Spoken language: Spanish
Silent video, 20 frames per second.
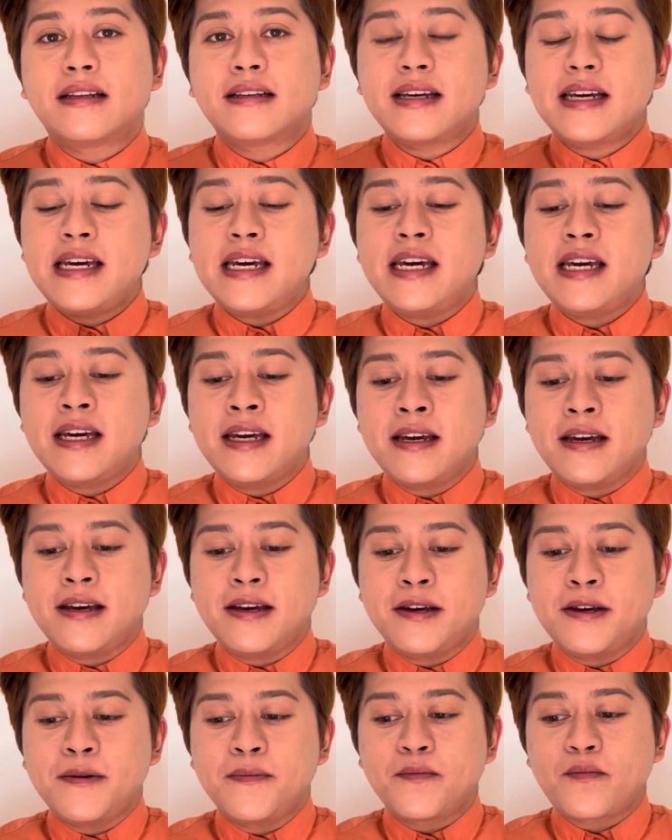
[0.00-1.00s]

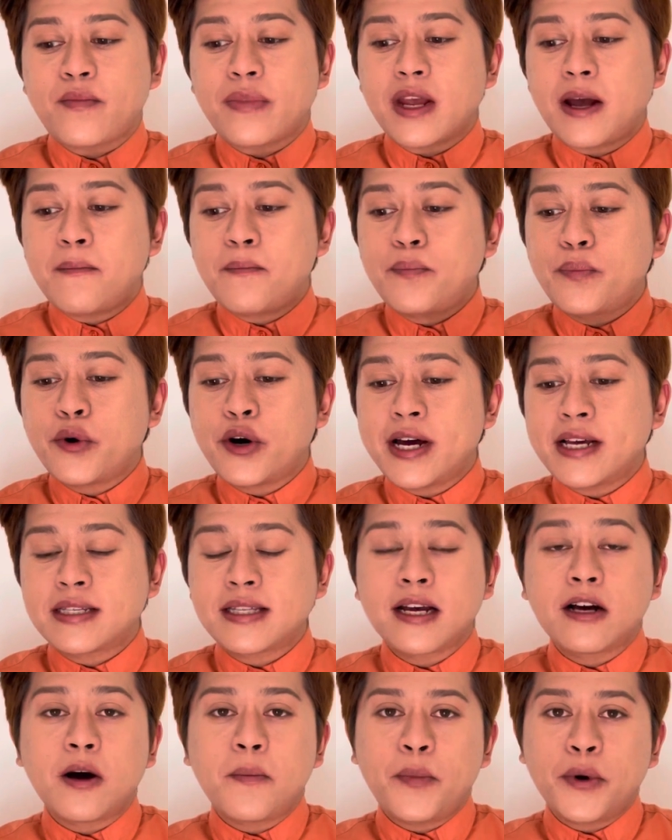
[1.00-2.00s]
y pues
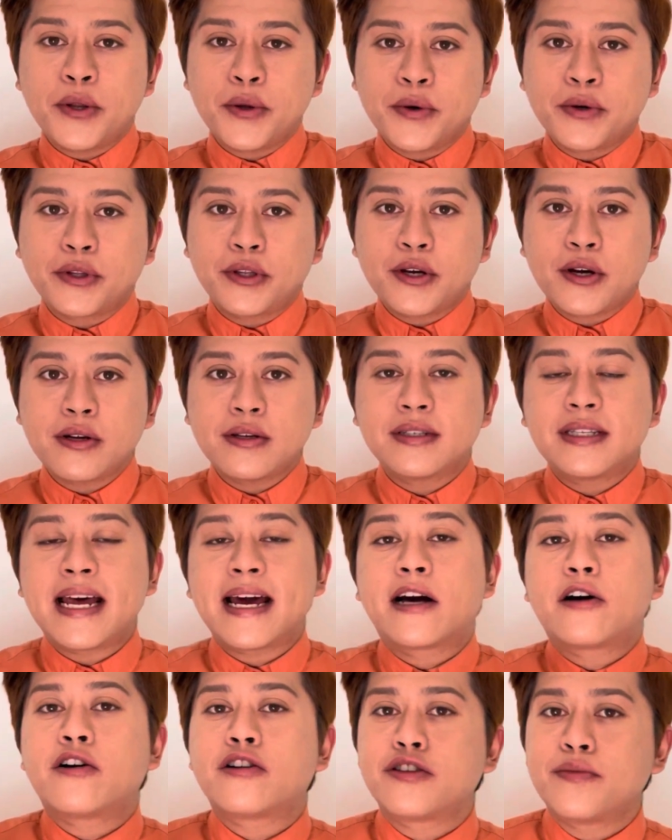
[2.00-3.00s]
tengo productos
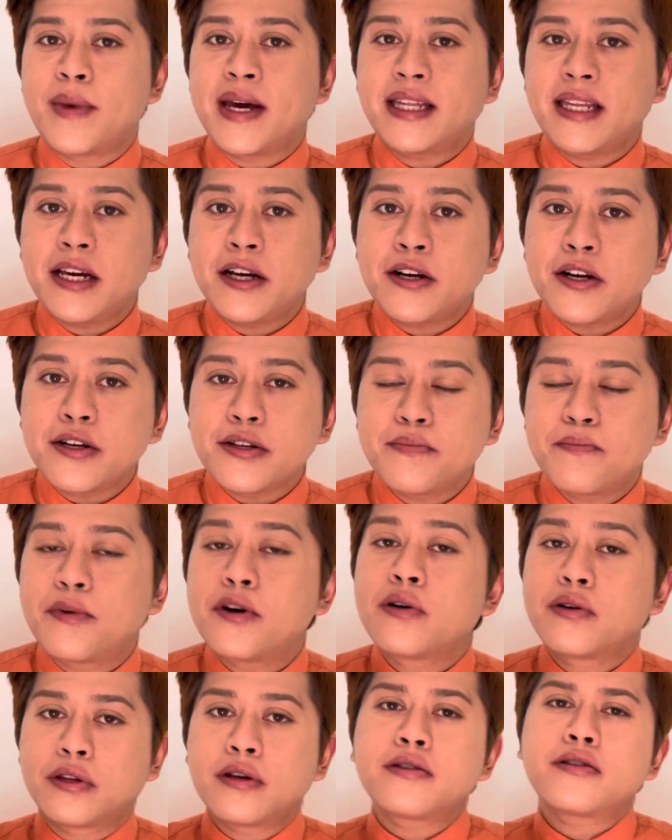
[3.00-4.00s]
de cosméticos,
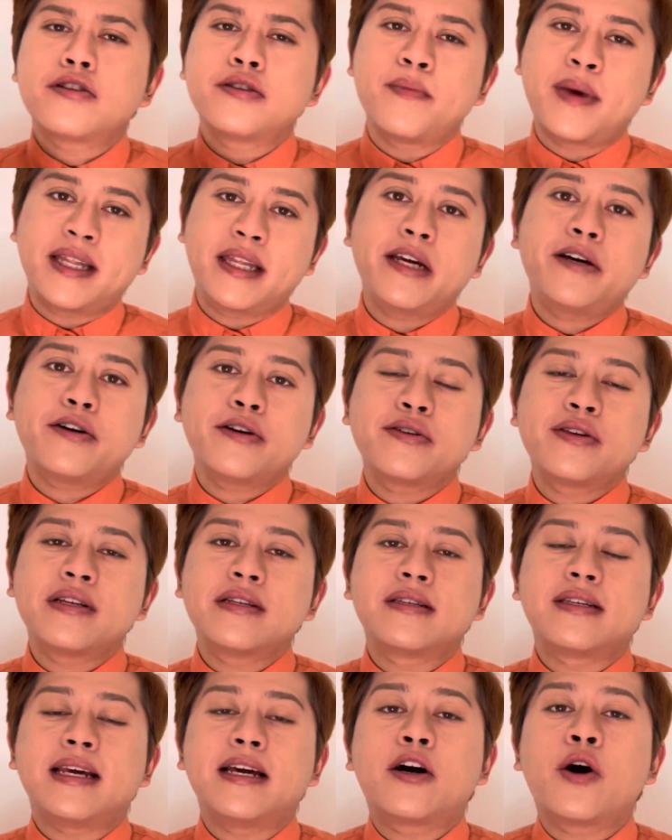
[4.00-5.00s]
productos cosméticos
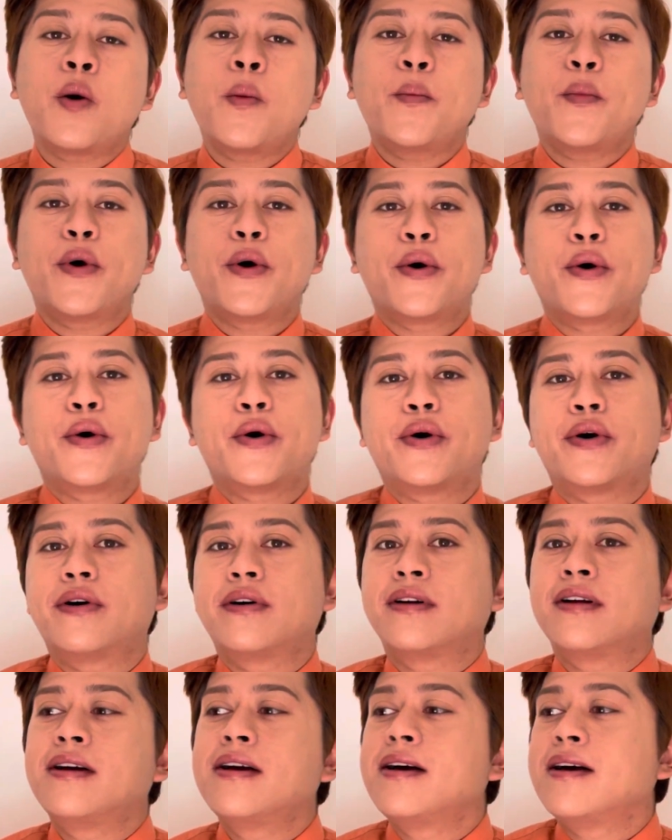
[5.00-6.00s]
en sí
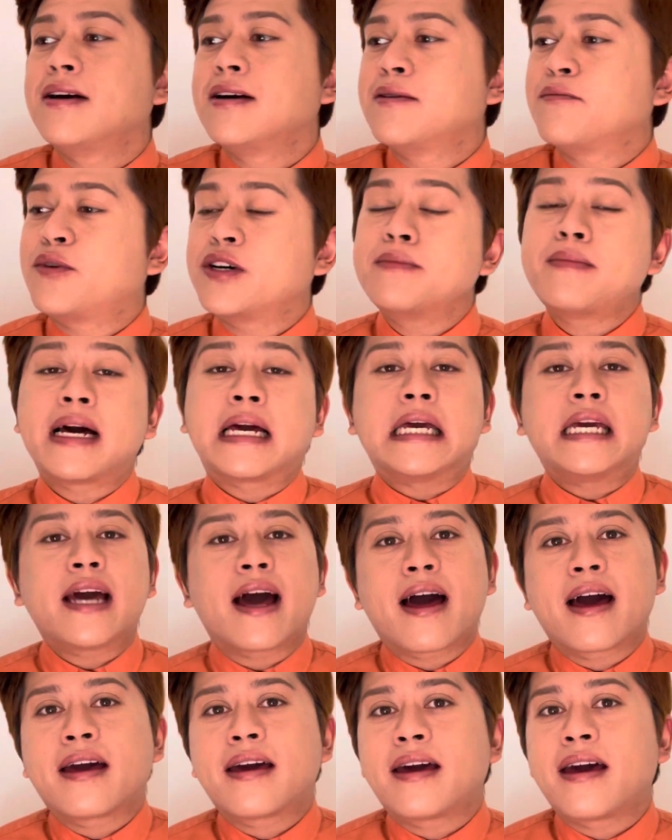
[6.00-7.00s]
como pues
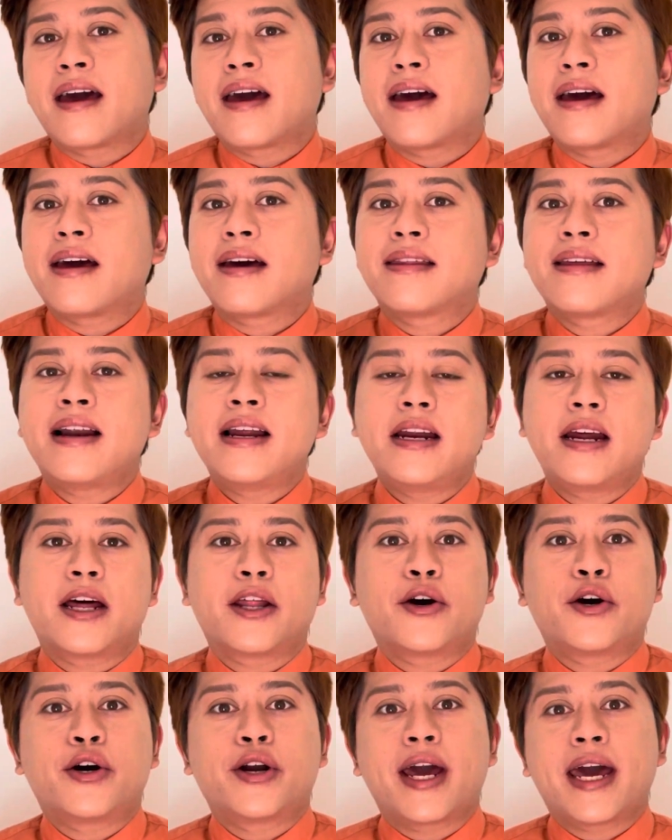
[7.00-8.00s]
maquillaje,
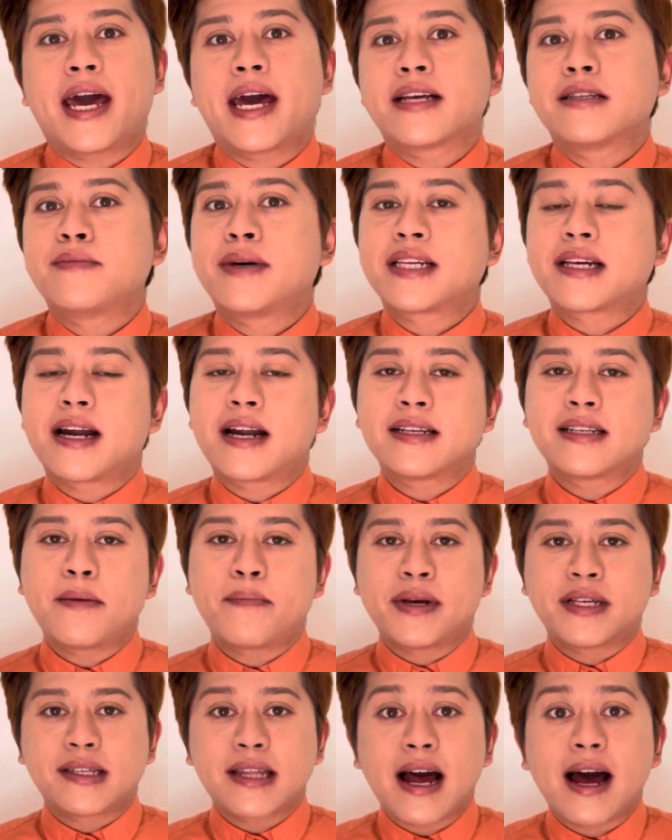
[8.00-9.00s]
delineadores, máscaras de
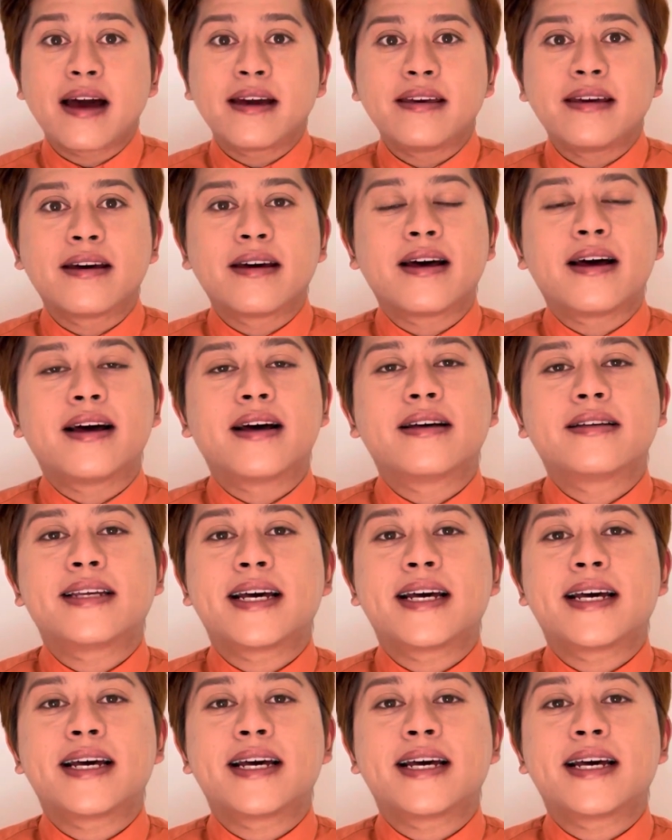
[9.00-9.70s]
pestañas,